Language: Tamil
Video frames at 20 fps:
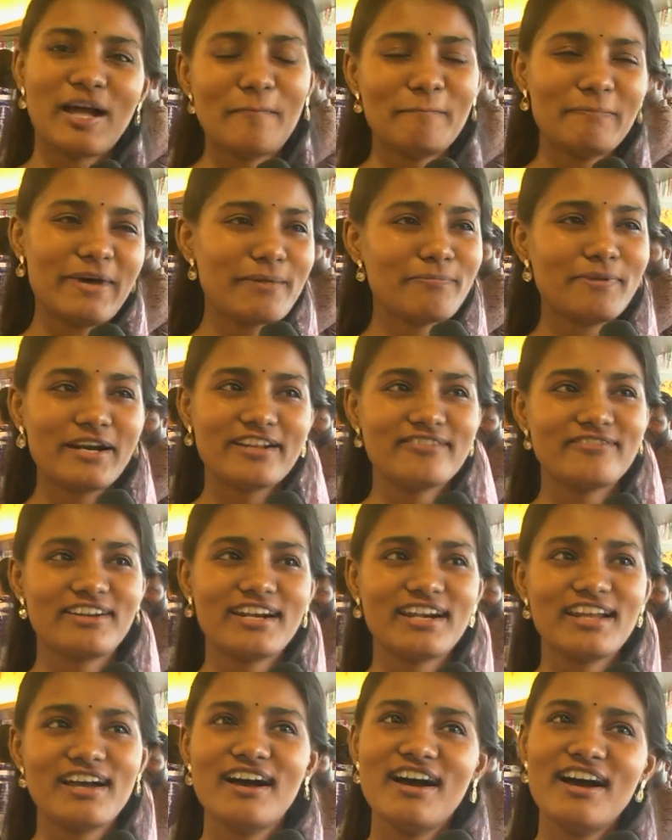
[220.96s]
கம்பேர் பண்ண
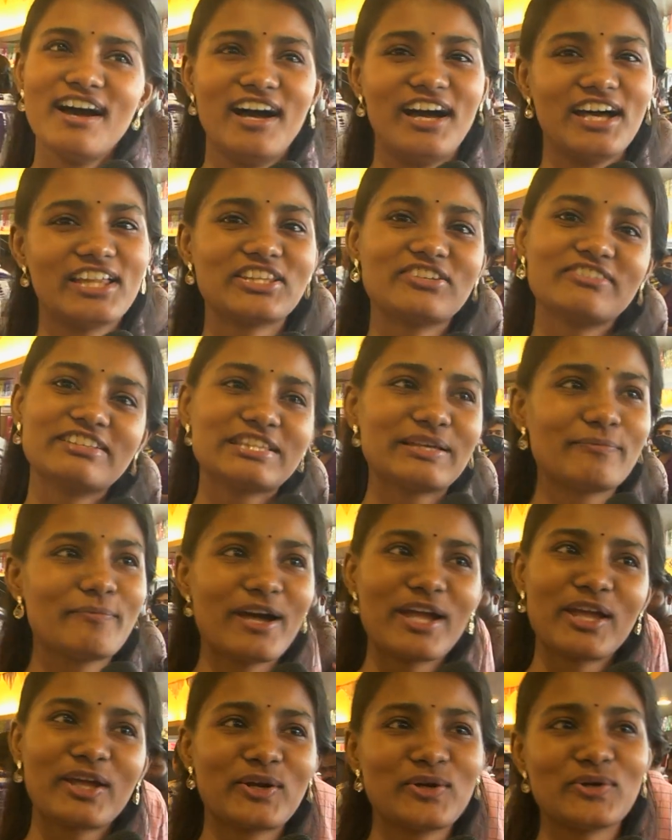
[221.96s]
வேண்டாம் அது வந்து
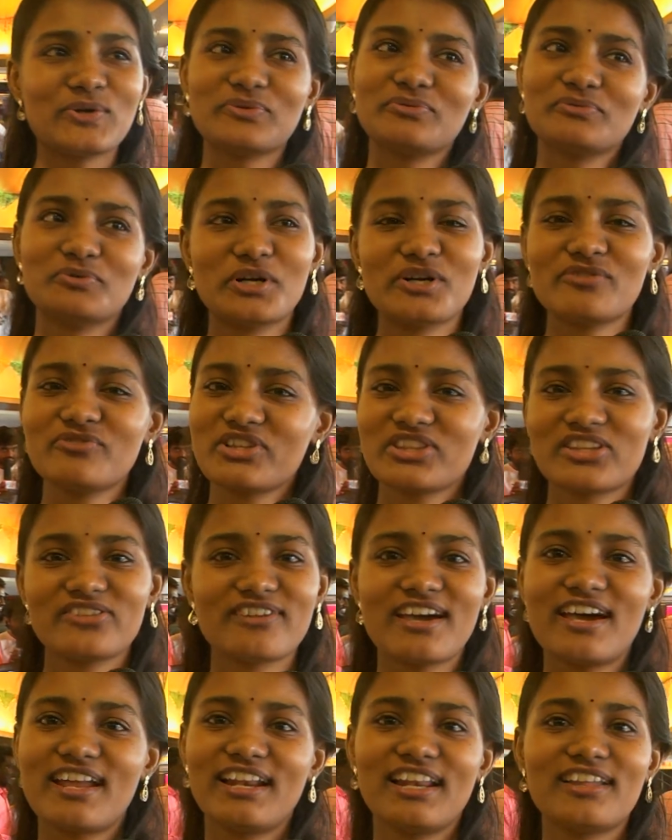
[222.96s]
பயங்கரம் ஒன் வந்து
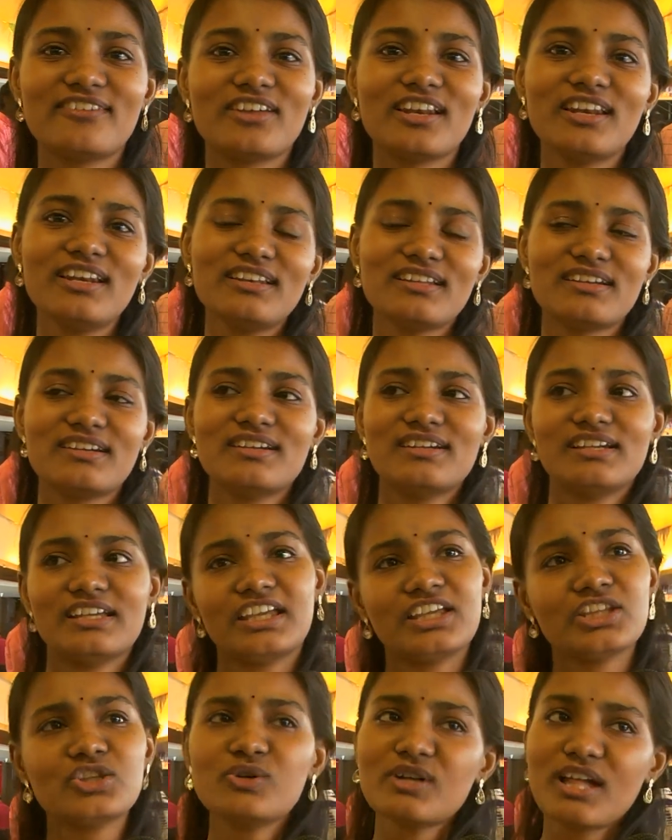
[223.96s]
வேறு லெவல்
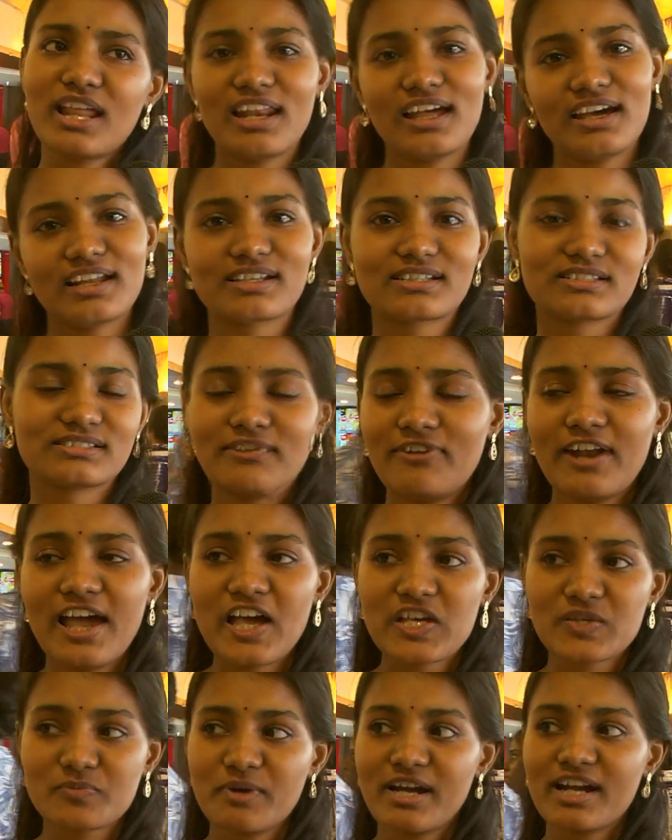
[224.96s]
இதுவும் நல்லா இருக்கு
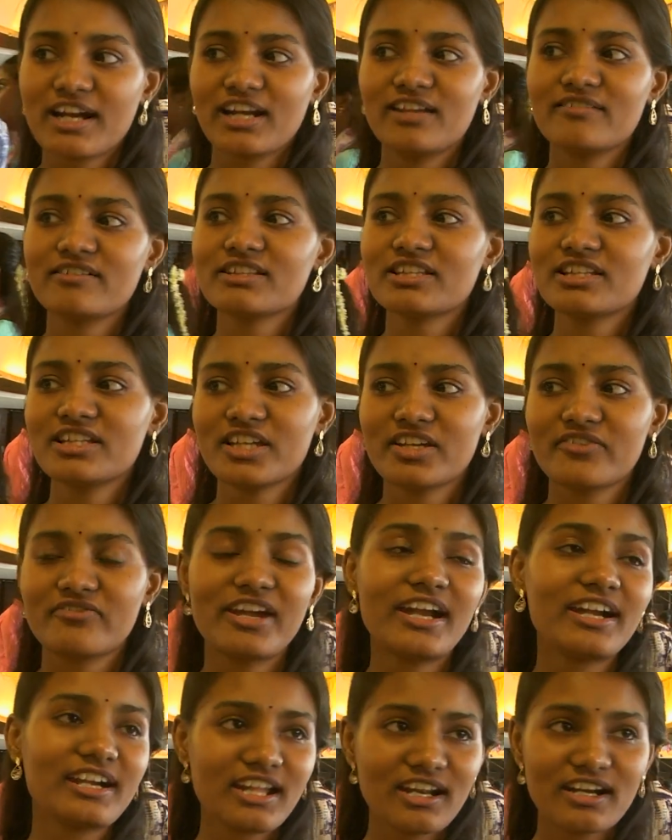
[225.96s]
ஃப்ளாஷ்பேக்கில் வந்து
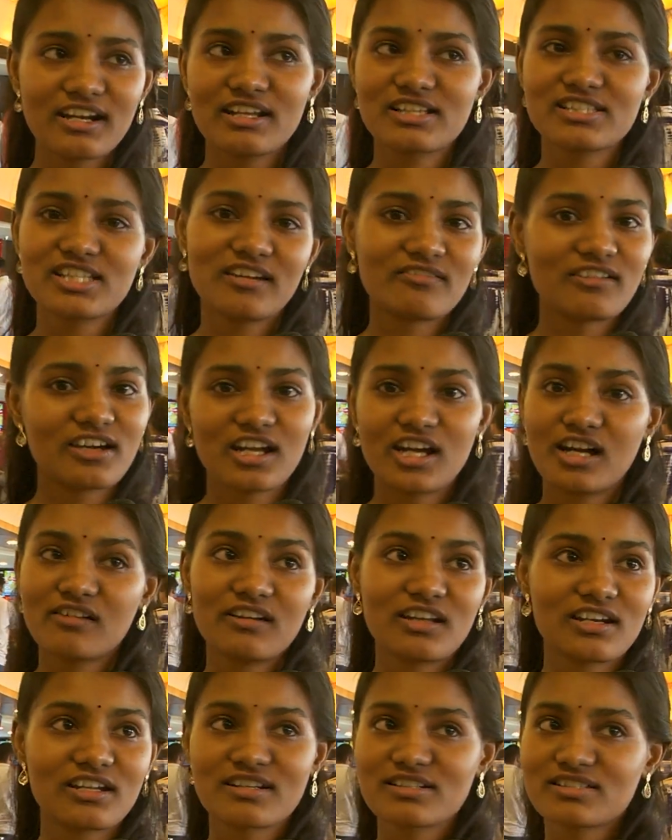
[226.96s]
வேட்டையன் ராஜாவா
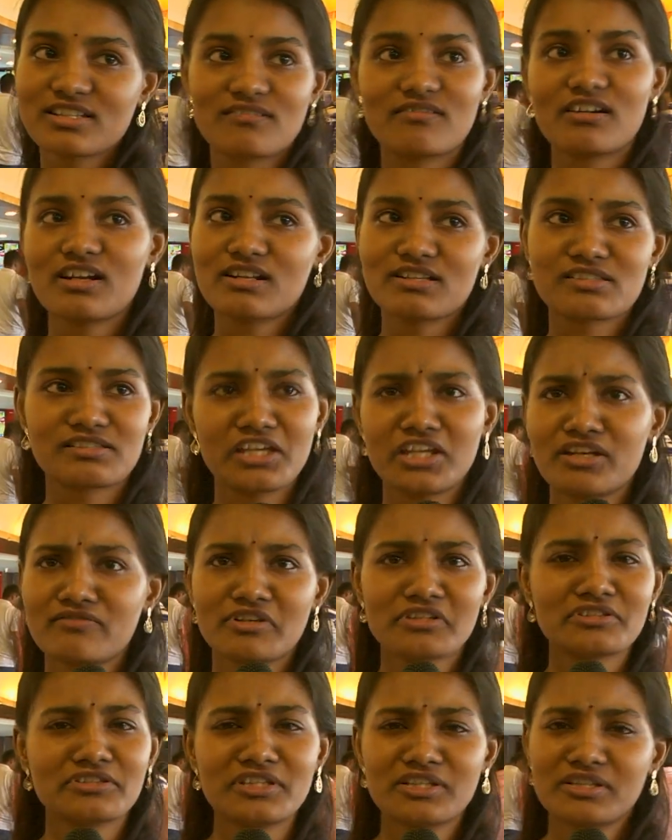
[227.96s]
ராகவாலரன் சார் வர்ற சீன்
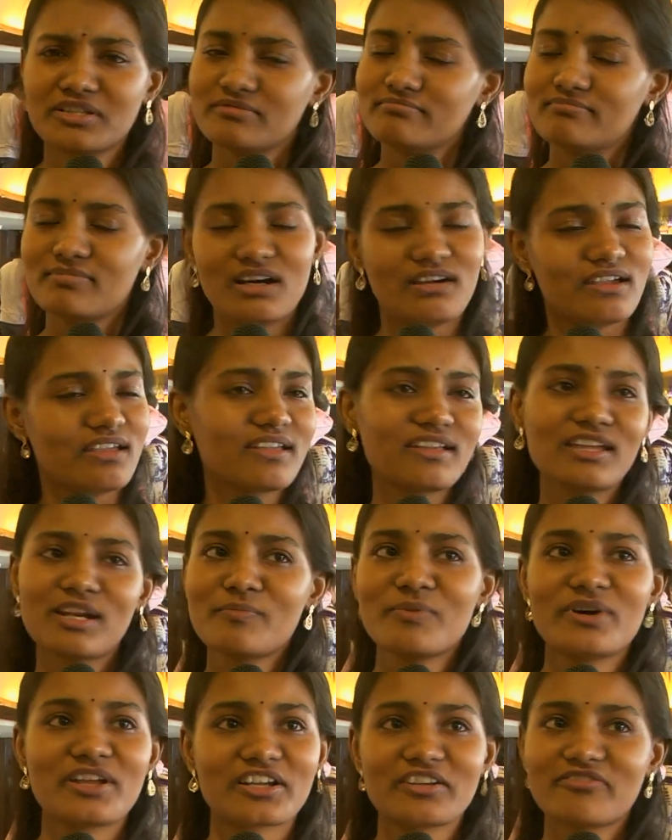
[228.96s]
வந்து
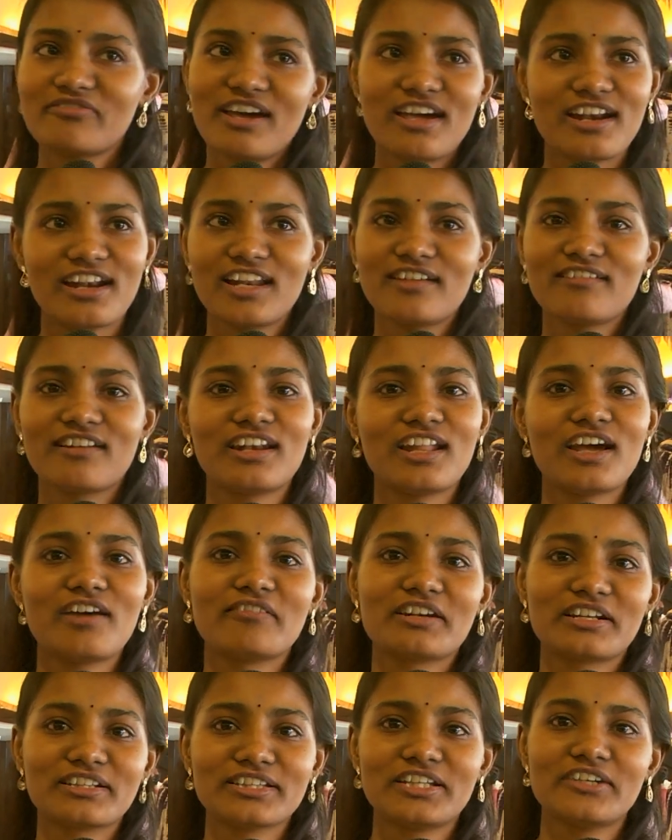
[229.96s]
பயங்கரமாக இருக்குது வேற லெவலில்
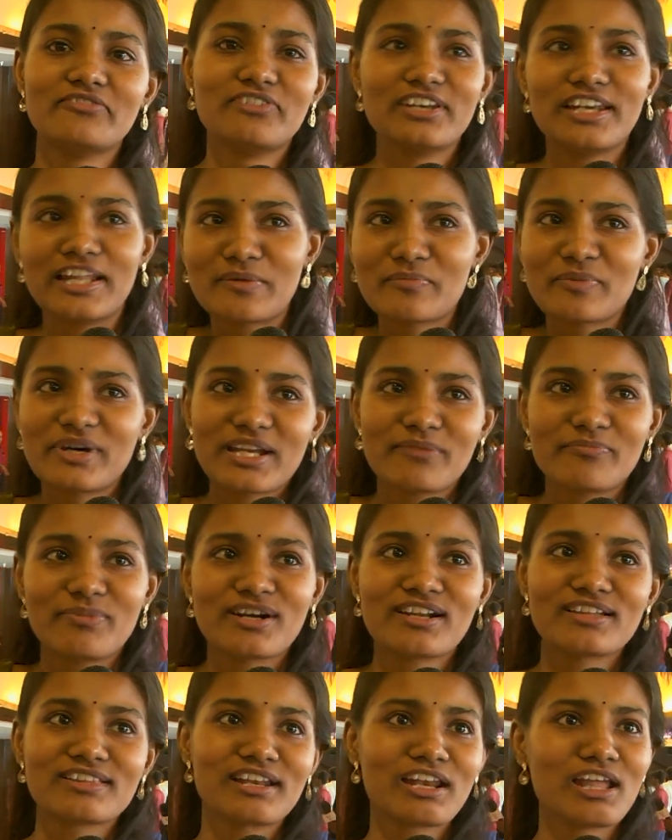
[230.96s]
அவர் அந்த வில்லன் மாதிரி
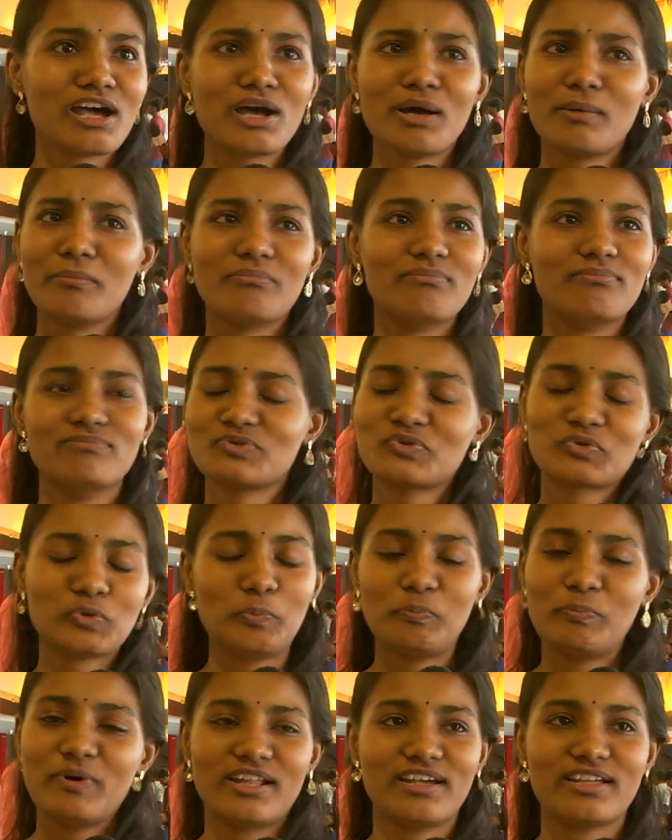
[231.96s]
பண்ணதெல்லாம்
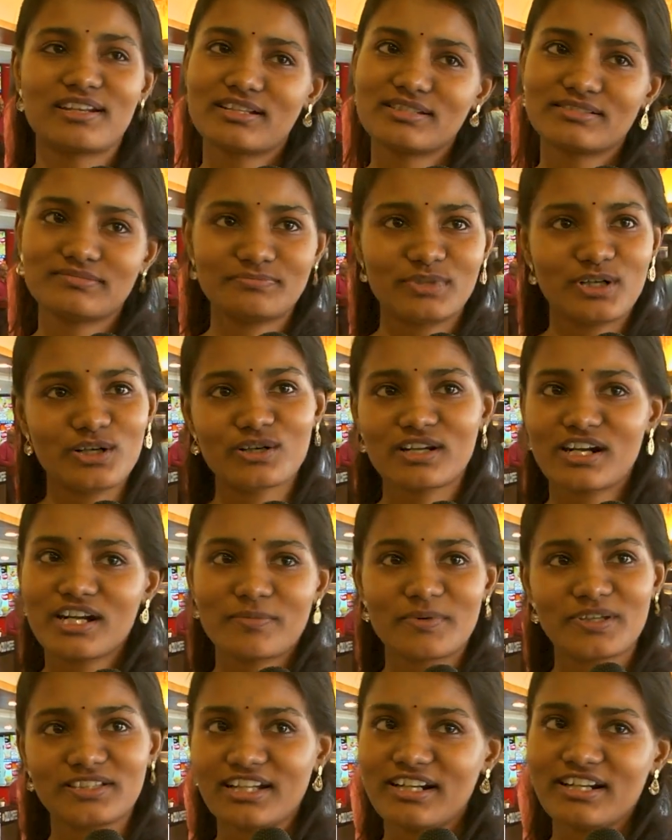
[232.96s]
சூப்பராக இருக்குது படம்
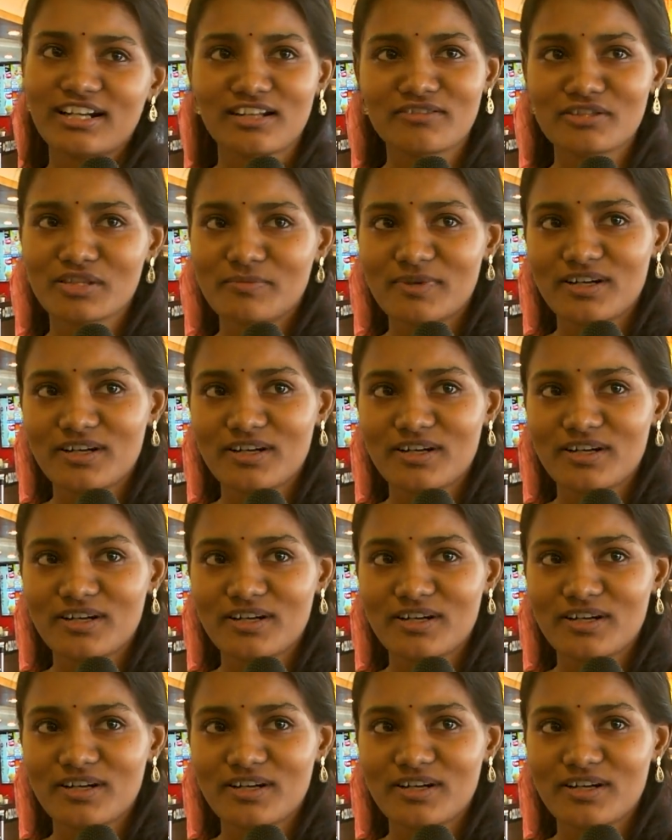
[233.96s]
கண்டிப்பாக தேட்டரில் வந்து